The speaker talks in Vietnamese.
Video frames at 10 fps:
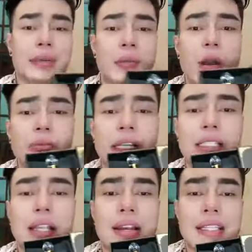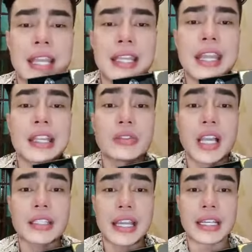mày mốt uh, tao lấy sĩ về tao
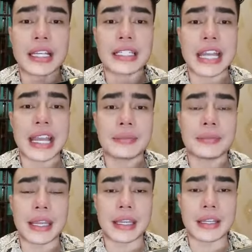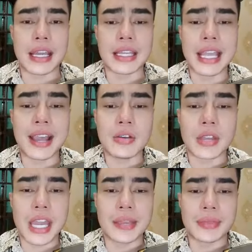chân nha Lê Trang Mày uh, để giá ok
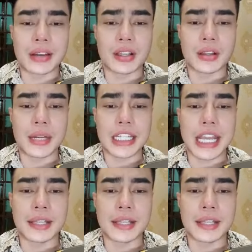giùm tao được không Lê Trang?